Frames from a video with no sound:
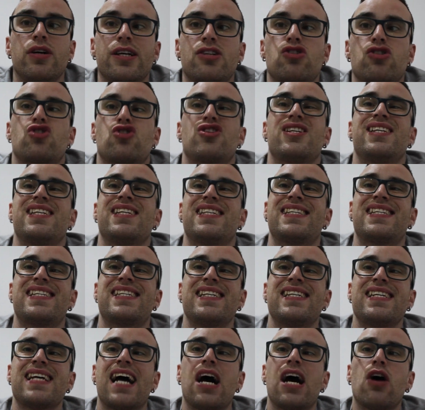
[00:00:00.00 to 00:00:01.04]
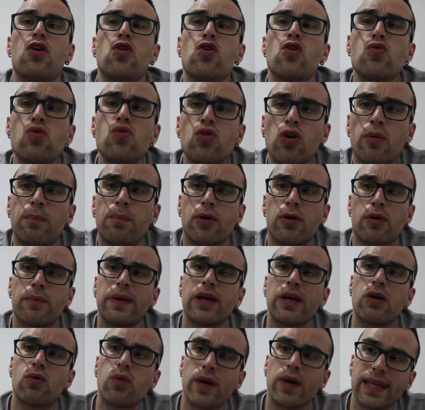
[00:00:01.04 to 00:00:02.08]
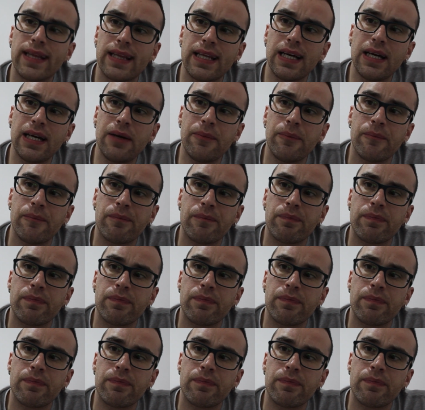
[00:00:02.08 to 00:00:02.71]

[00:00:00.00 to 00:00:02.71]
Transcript: Eso sí, si hago uno por mi cuenta,